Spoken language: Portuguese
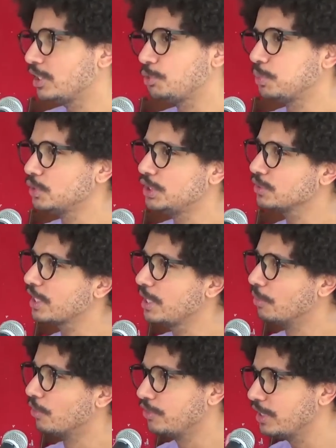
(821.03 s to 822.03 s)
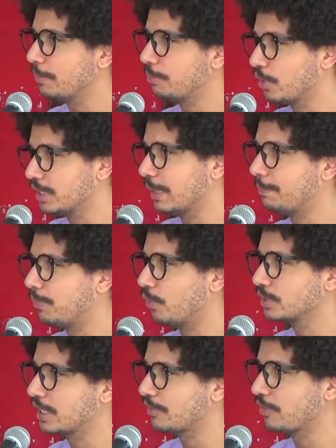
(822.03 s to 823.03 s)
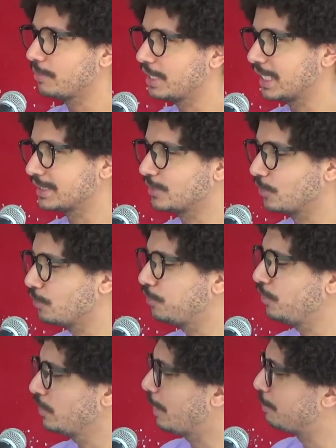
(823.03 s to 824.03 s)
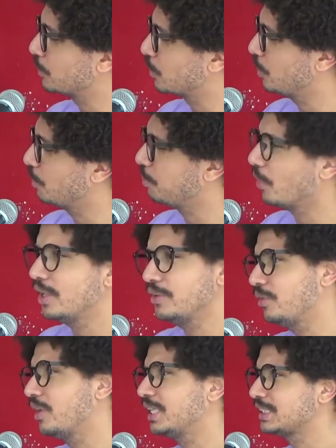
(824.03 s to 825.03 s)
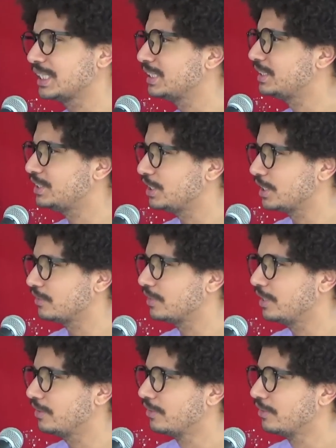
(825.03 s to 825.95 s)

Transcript: Eles podiam ter removido a porra da ponta na fabricação. Algum filho da puta olhou, porra, não vou gastar esse dinheiro, não.